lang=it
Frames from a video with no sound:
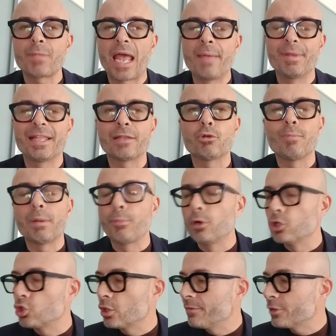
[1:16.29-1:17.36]
e mettete un bel
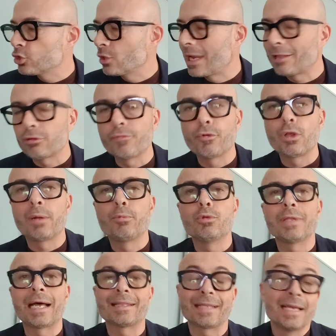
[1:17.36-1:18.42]
pollicione verso l'alto in fondo alla
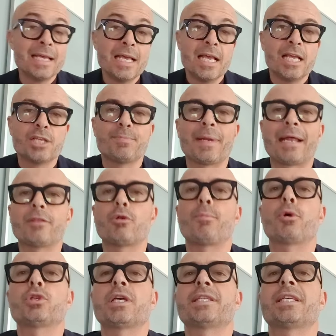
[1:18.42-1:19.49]
puntata, sperando
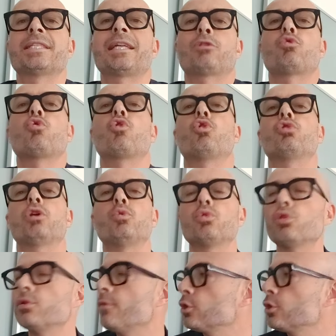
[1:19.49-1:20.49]
possa essere stato un contenuto